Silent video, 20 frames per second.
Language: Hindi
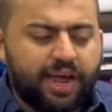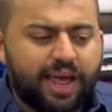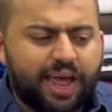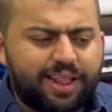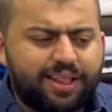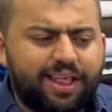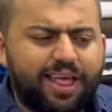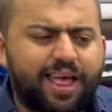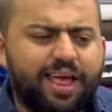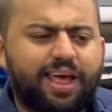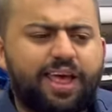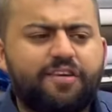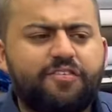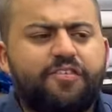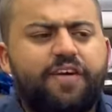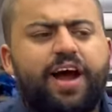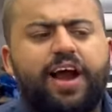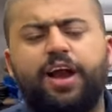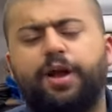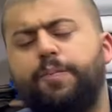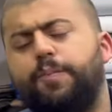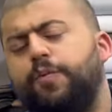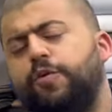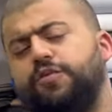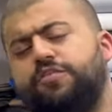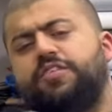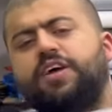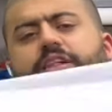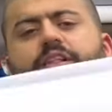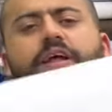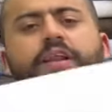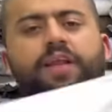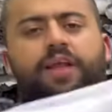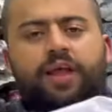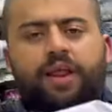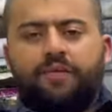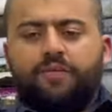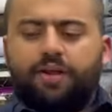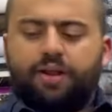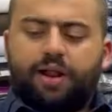कहते हैं कि वाइट बहुत ज़्यादा
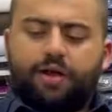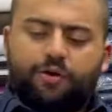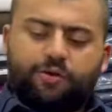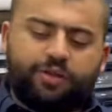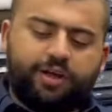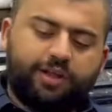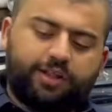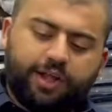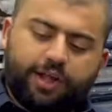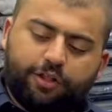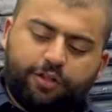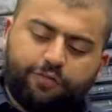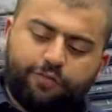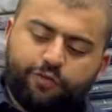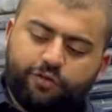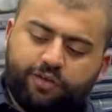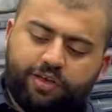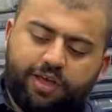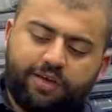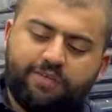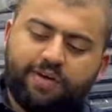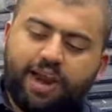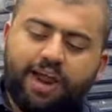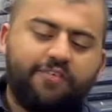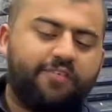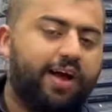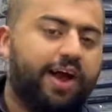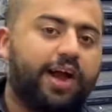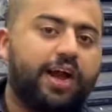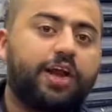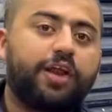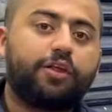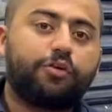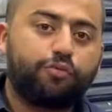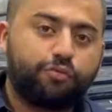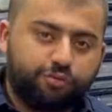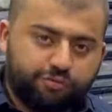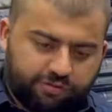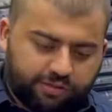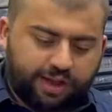नील वाला हो जाता है तो वो ये वाला वाइट
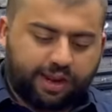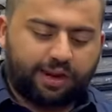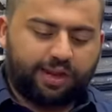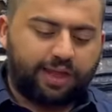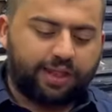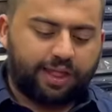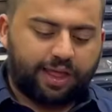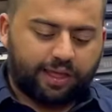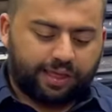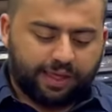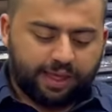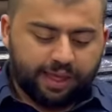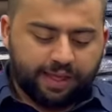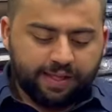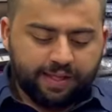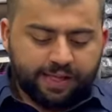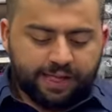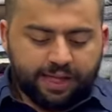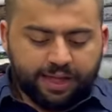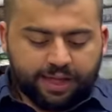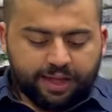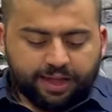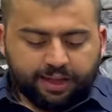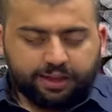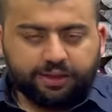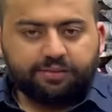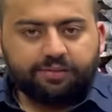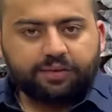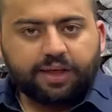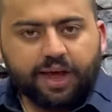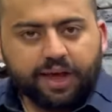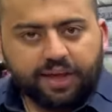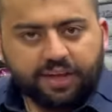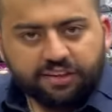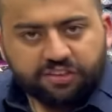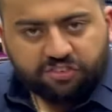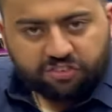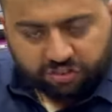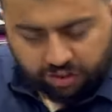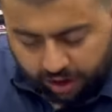यूज़ करके देखिए इसका
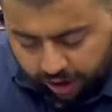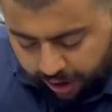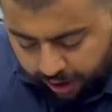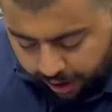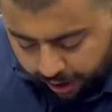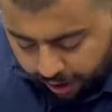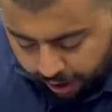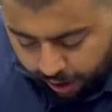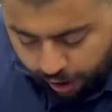इनशाला